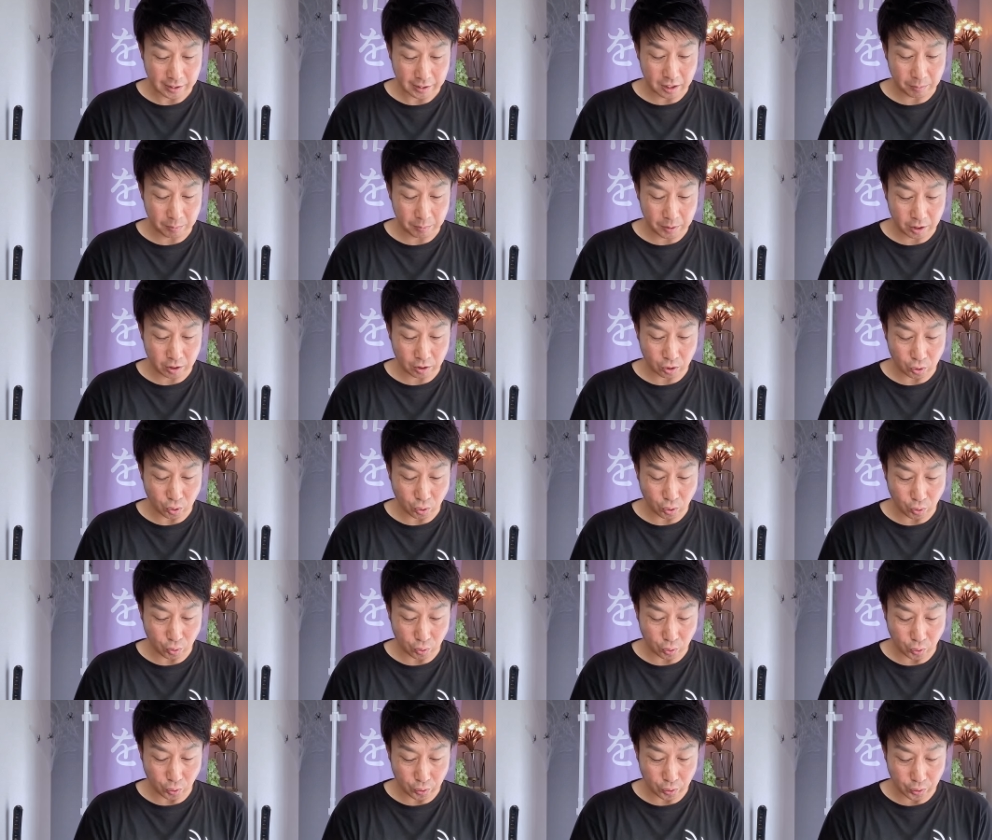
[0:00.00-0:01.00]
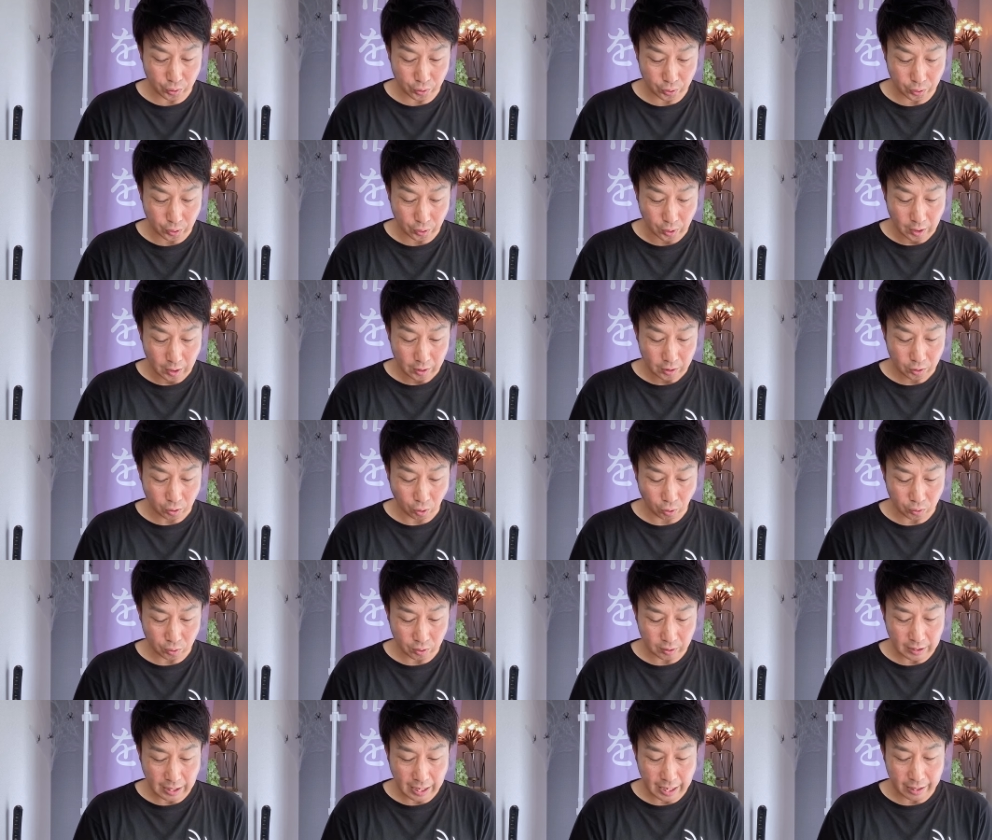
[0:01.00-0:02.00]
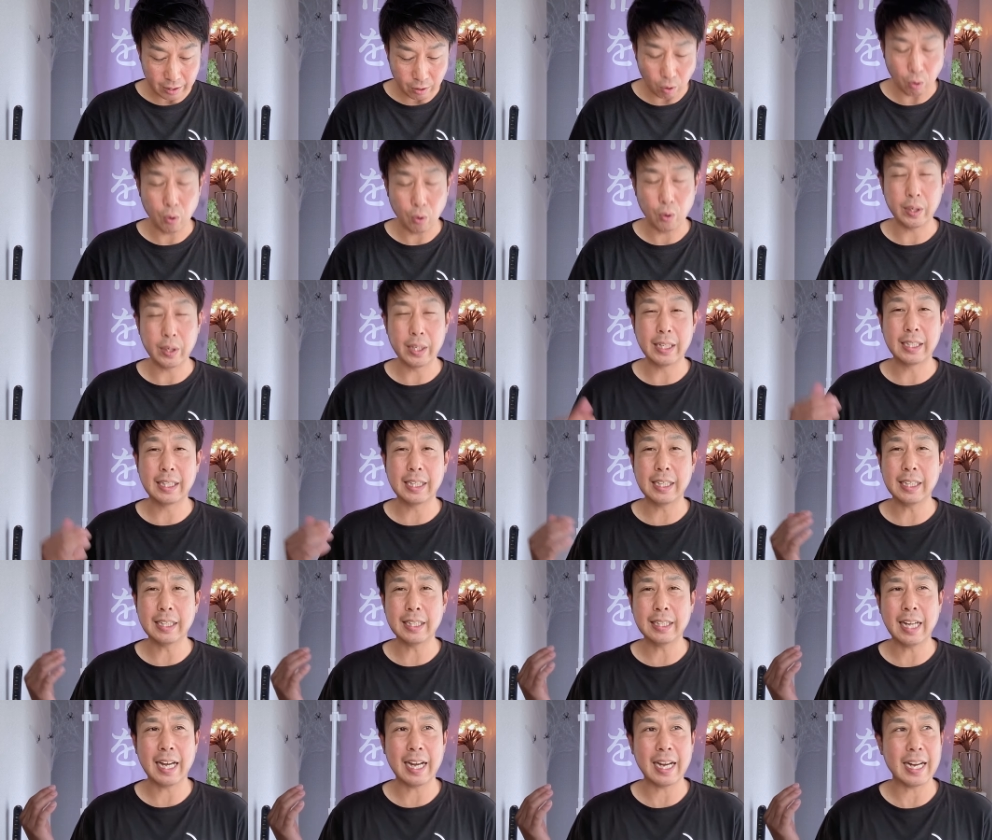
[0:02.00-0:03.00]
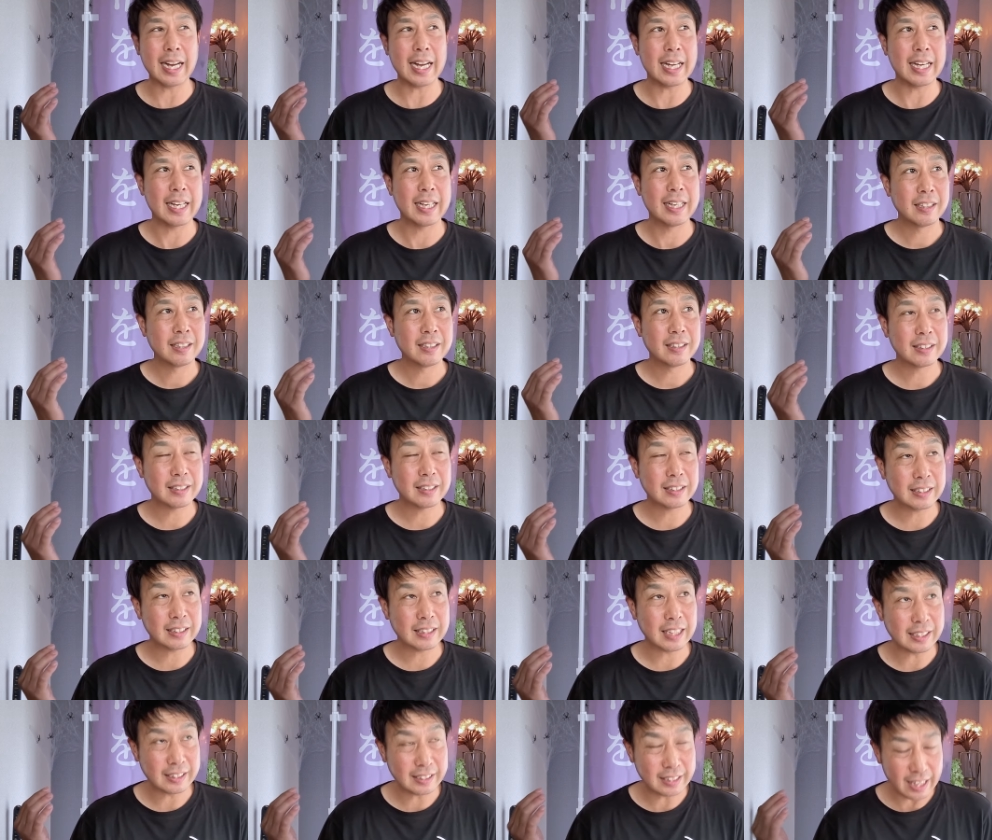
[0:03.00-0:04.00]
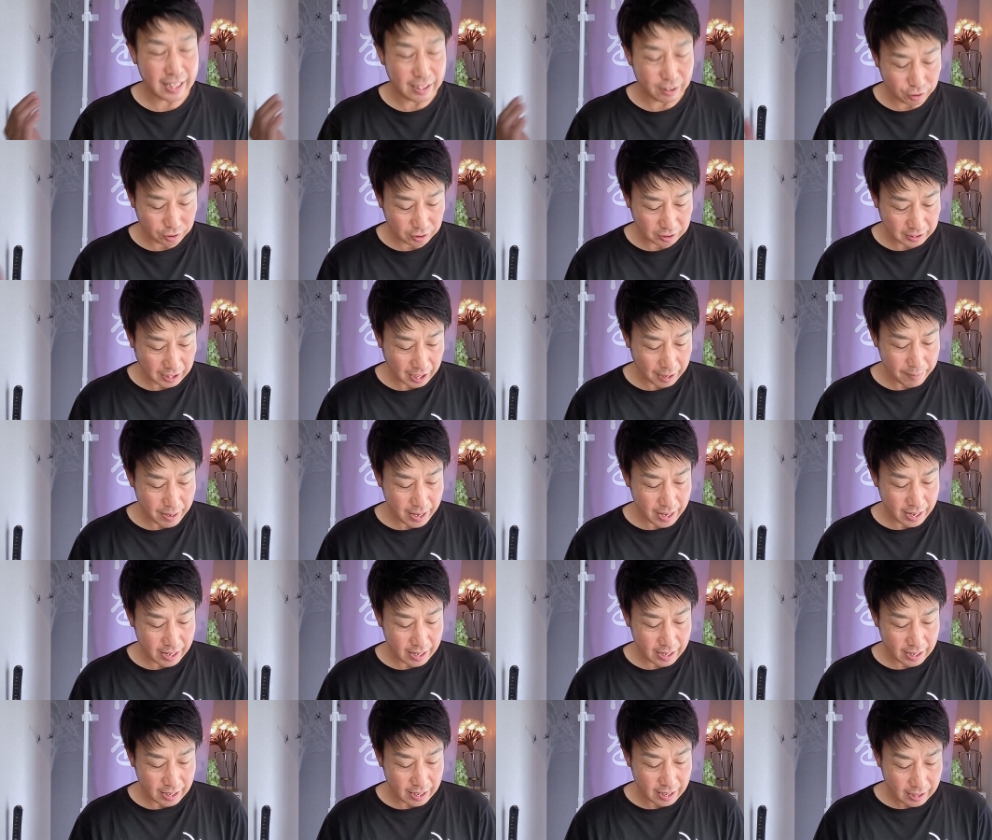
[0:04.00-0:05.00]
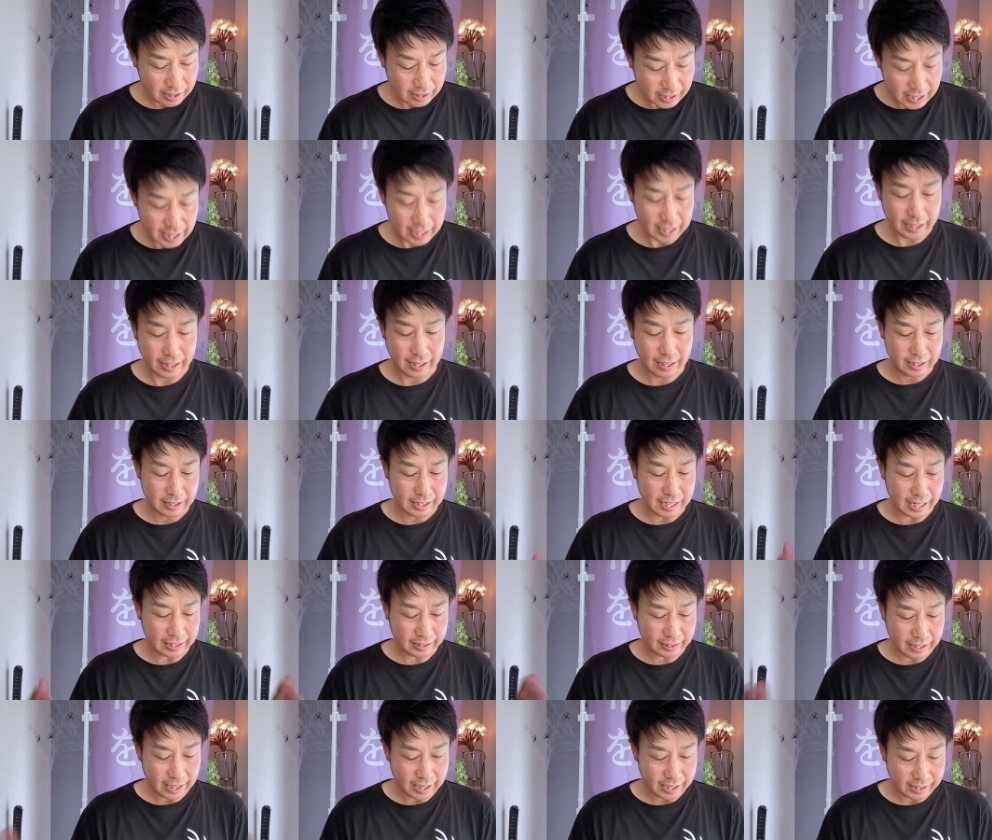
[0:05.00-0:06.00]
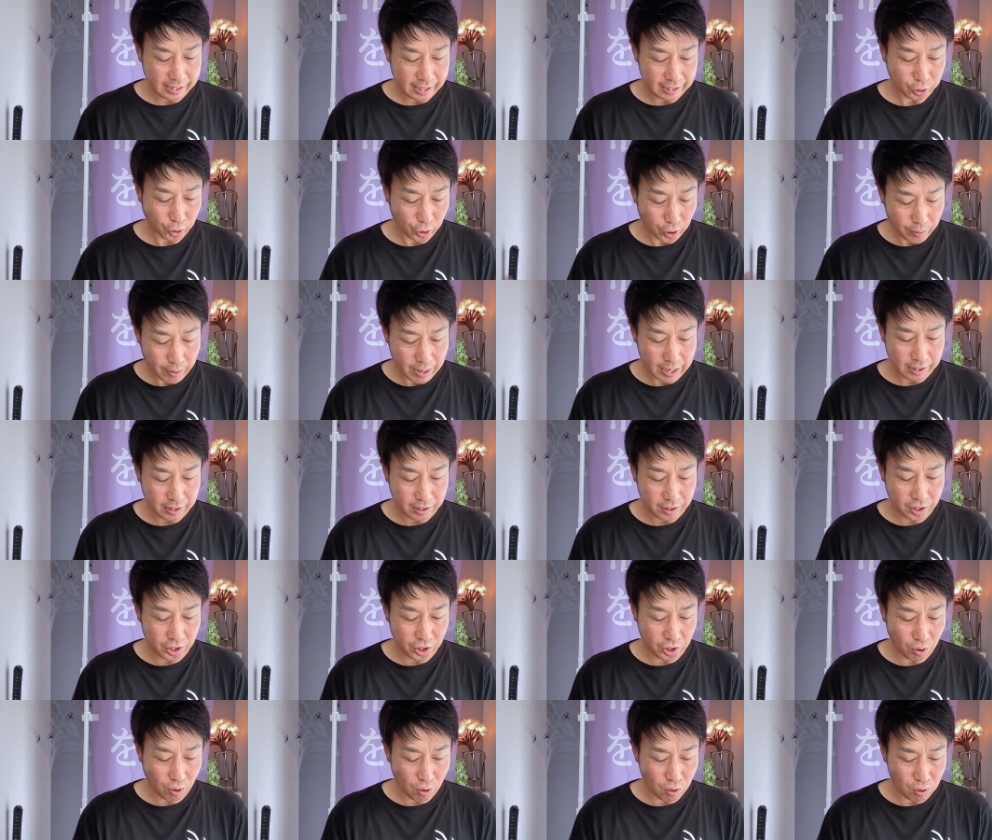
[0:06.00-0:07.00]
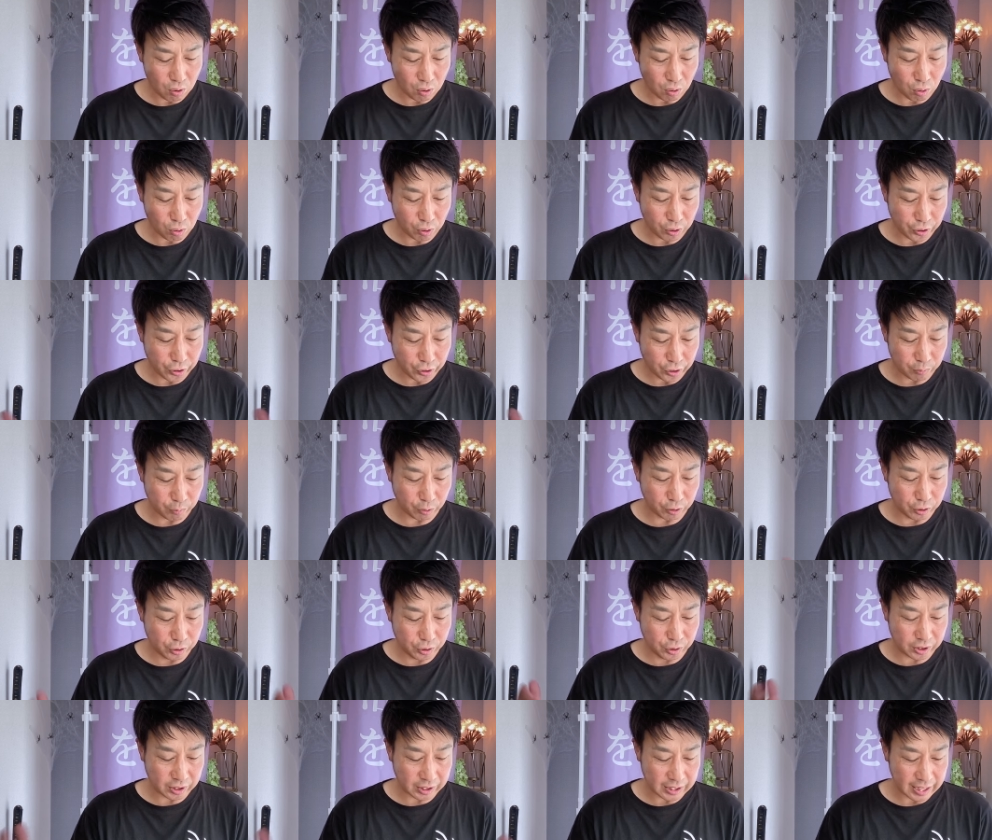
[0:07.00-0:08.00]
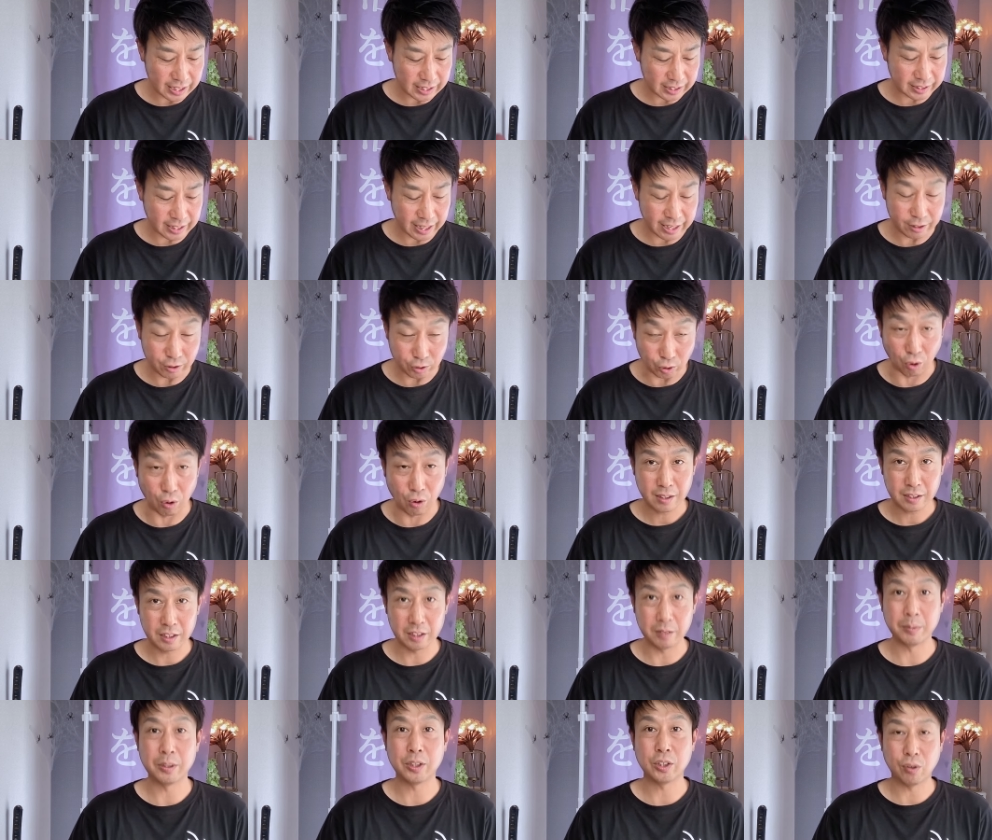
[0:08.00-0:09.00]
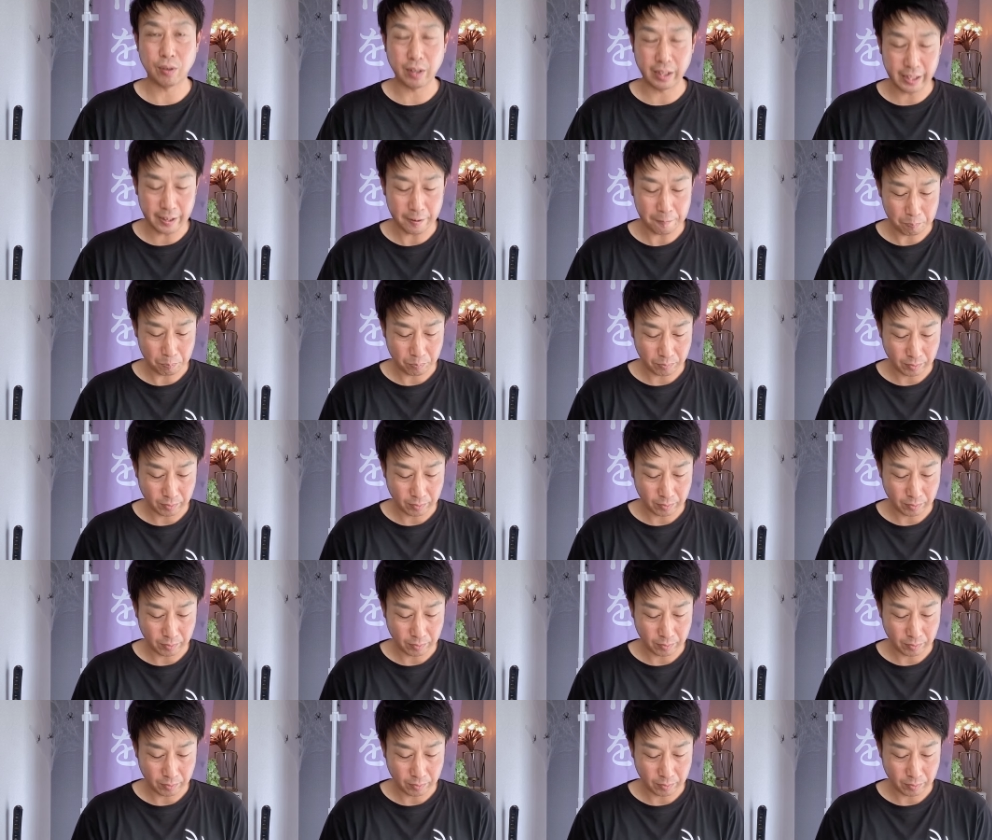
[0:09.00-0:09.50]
自民党という存在を生き長させるためにやっていて、それは日本国よりも優先していると。自民党がね。